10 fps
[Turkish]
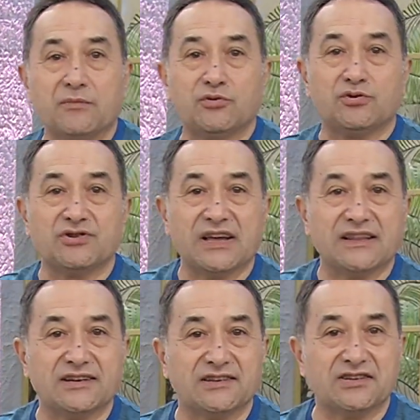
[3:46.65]
bütün
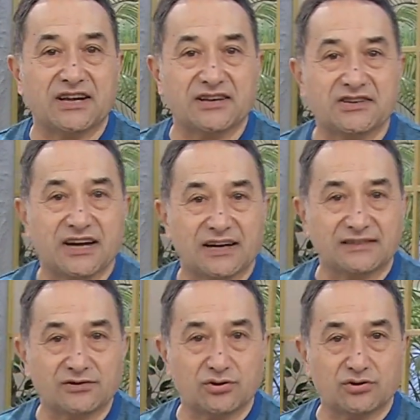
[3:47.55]
şeyleri dışarıya
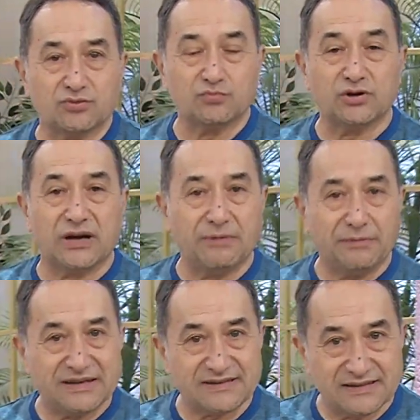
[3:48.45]
çıkardığınız gözünüz. Bunu
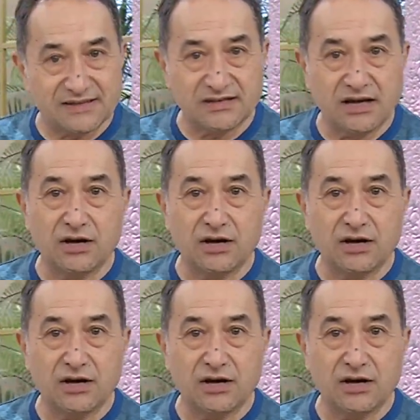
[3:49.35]
yapabilirsiniz.